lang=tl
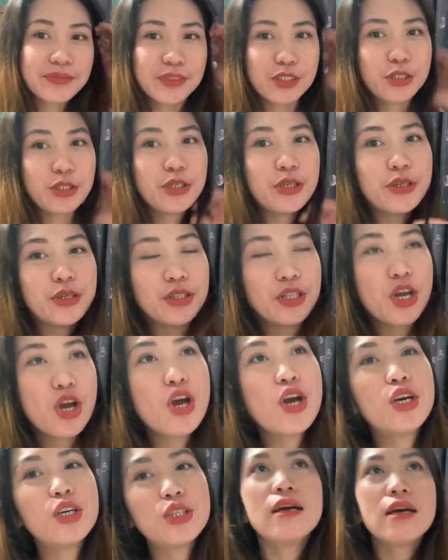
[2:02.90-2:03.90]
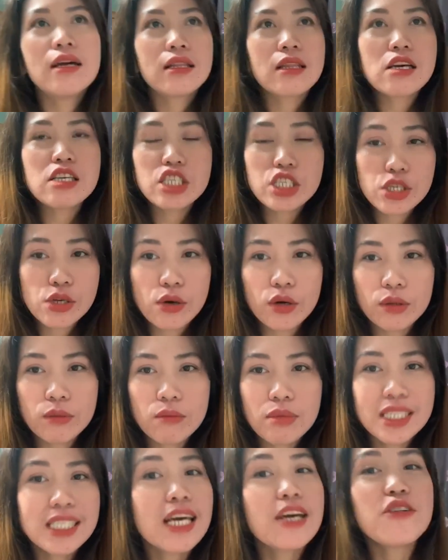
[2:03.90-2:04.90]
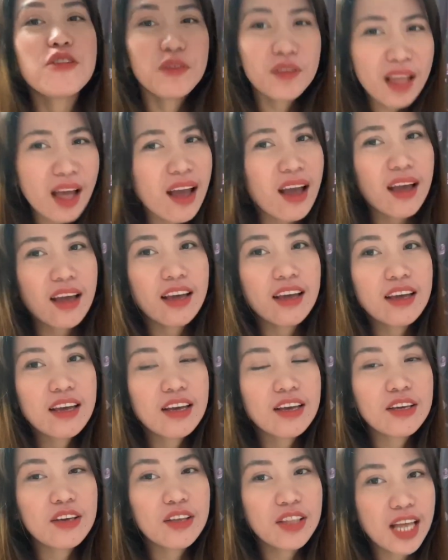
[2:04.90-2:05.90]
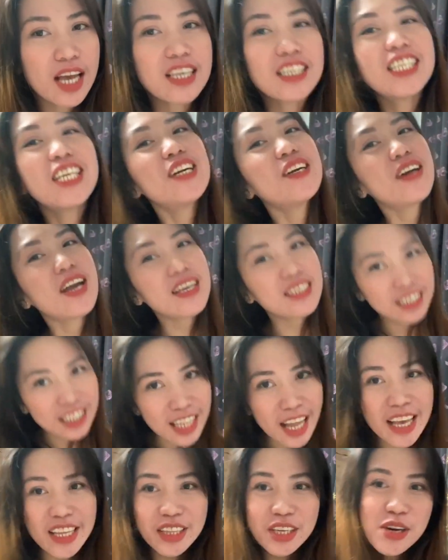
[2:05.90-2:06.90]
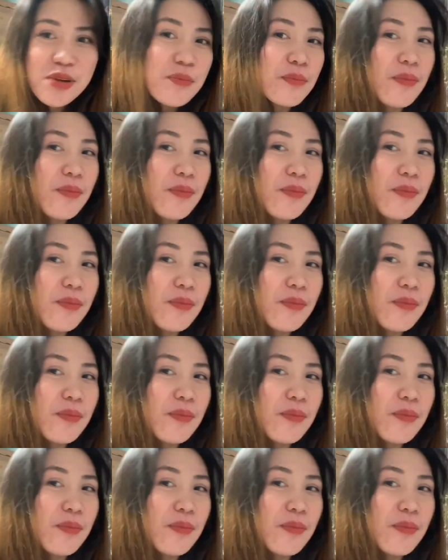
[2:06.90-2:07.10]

So, yun. Tapos yun, basta yun na yun na. See you guys later.